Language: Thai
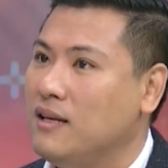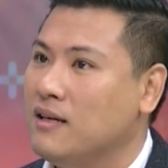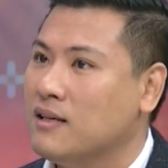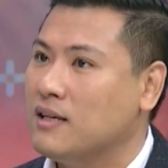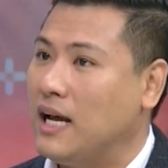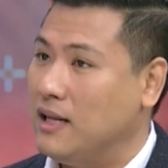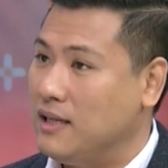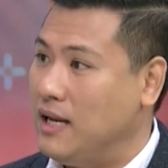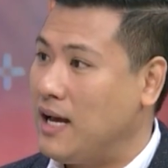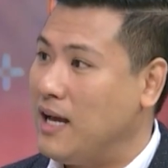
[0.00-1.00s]
ๆที่การัน
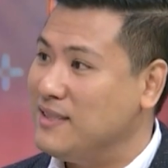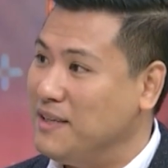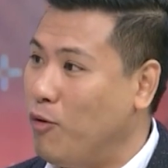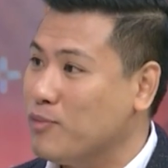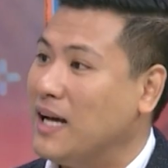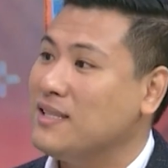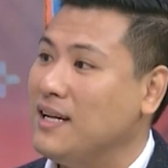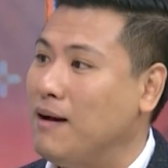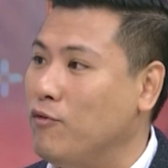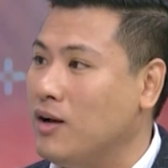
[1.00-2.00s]
ตีราคา จริงผมตั้งใจ
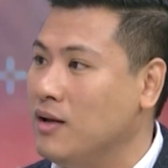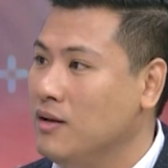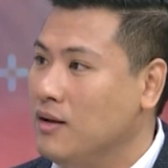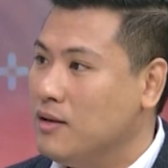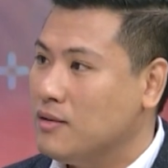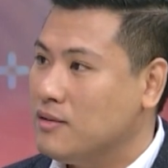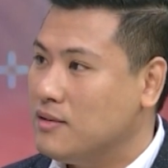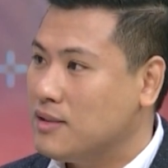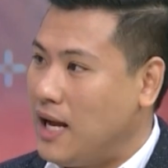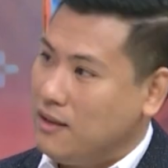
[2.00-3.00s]
ทำว่าครับ
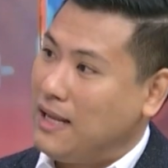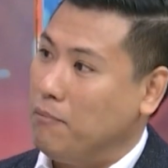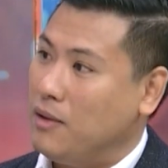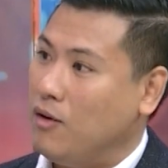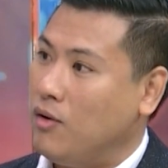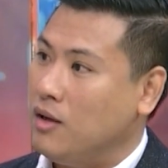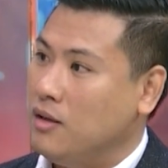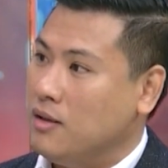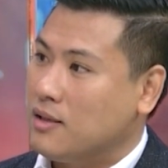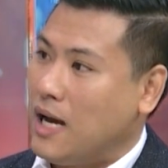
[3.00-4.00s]
ขั้นต่ำเราอ่ะ
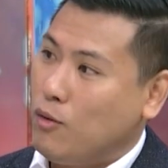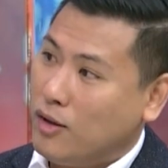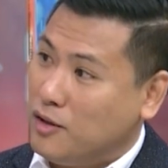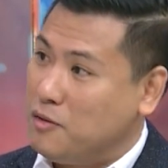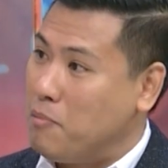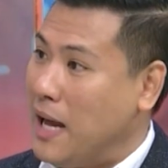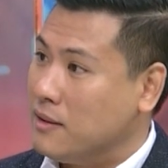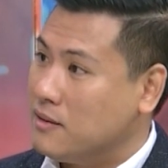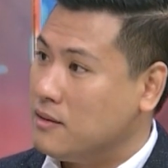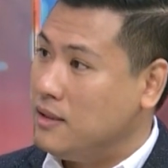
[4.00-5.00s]
990 บาท
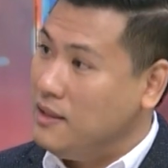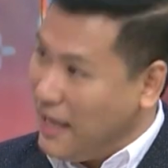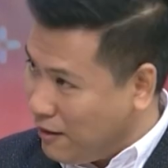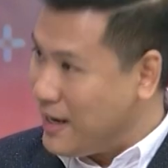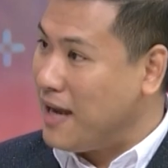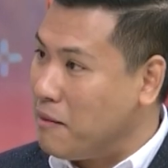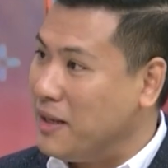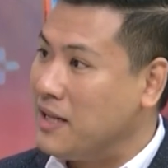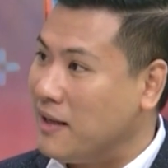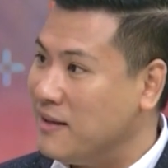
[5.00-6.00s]
ที่ไหนก็ได้ในประ
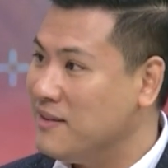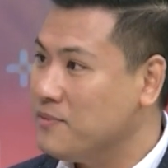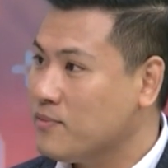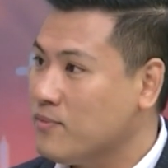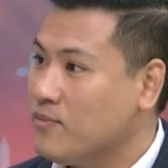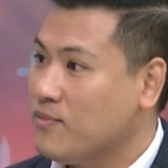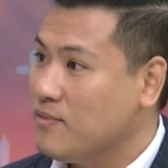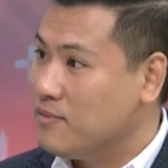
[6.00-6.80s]
เทศไทยต่อชิ้น